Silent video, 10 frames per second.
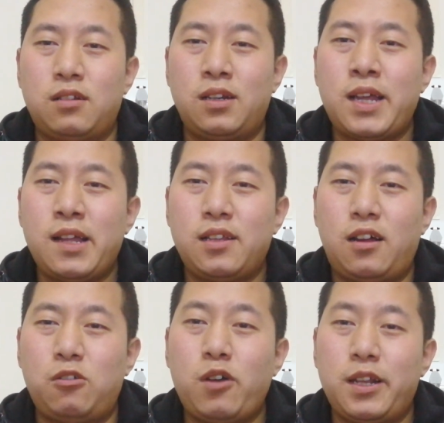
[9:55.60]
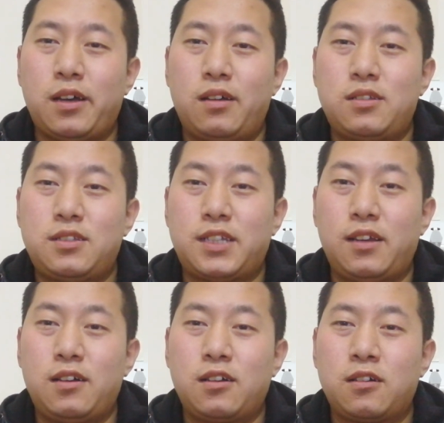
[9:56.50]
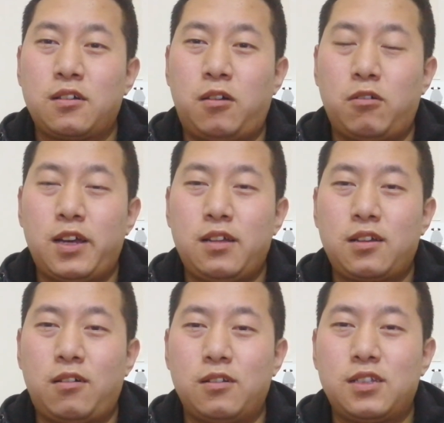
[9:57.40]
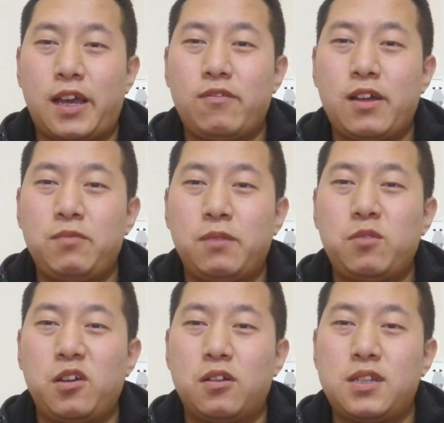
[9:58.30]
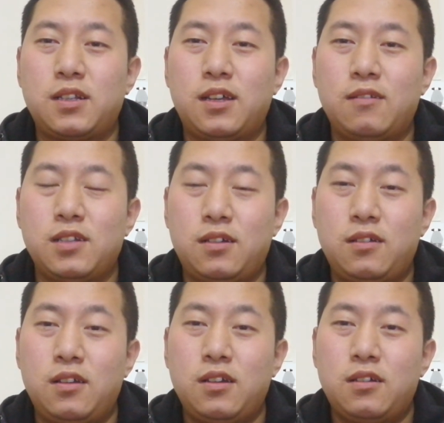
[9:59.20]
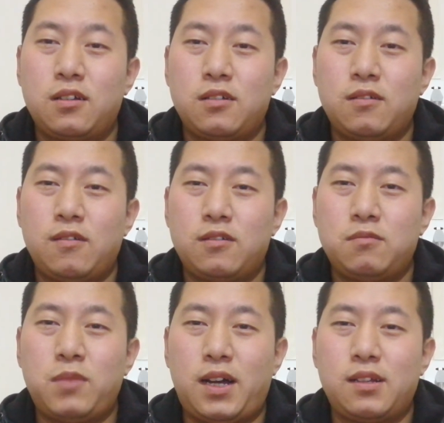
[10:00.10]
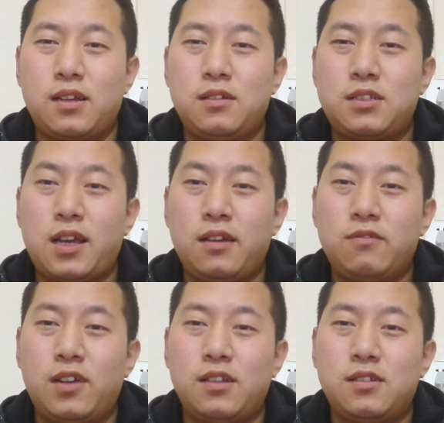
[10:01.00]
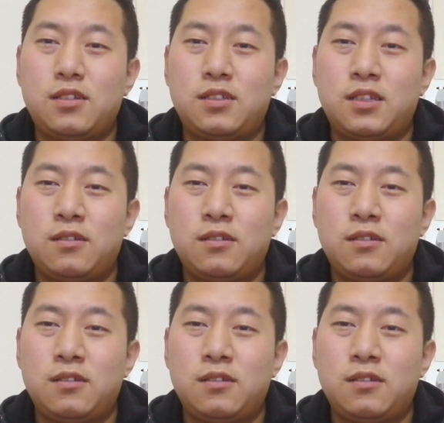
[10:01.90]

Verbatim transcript: 乱党是怎样搞得台湾民不聊生的，骂那个蔡英文是